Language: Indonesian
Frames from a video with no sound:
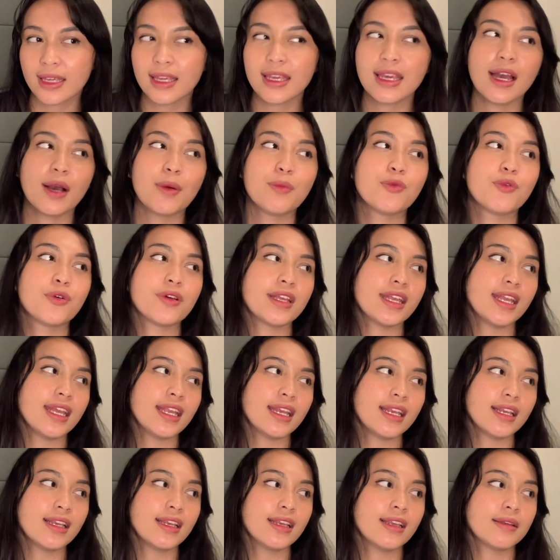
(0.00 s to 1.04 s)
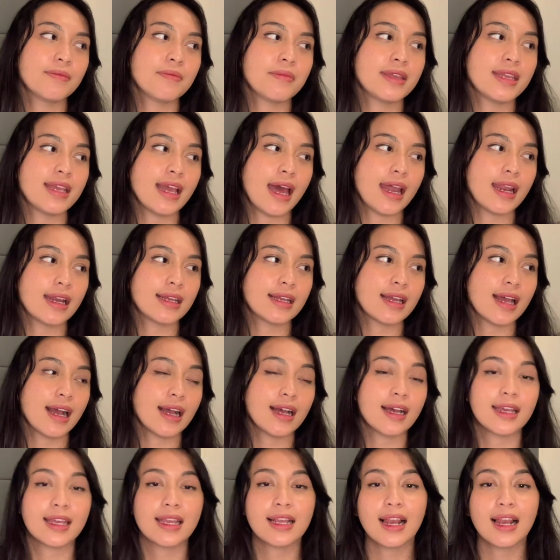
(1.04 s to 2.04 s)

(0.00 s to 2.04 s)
Ya mungkin biar nggak